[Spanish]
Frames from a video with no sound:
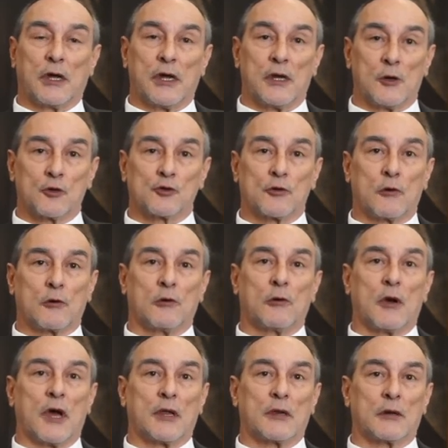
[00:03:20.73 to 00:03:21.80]
y no
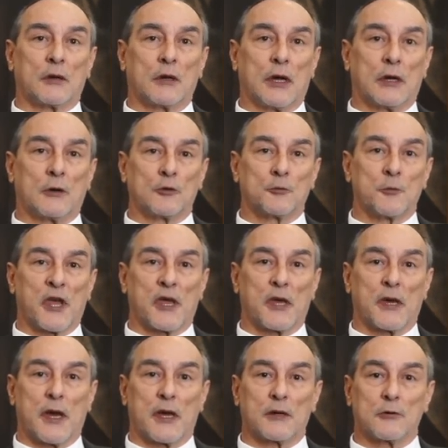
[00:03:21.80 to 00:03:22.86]
solo a los
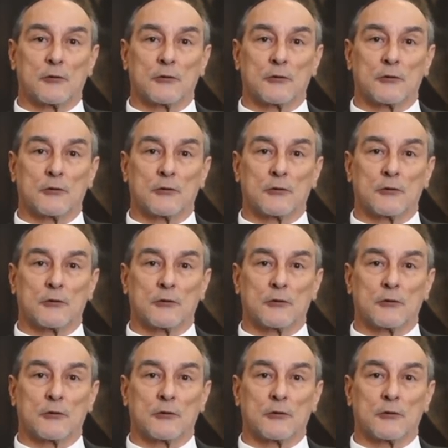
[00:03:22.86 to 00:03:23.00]
mexicanos.